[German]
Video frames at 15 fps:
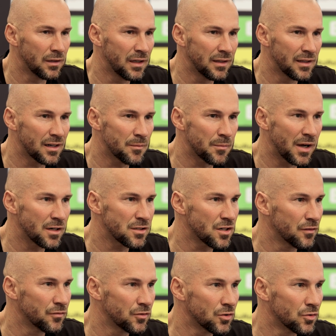in ihrer
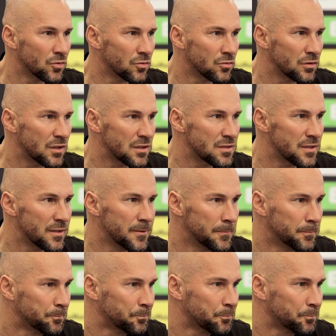Mannschaft und dass sie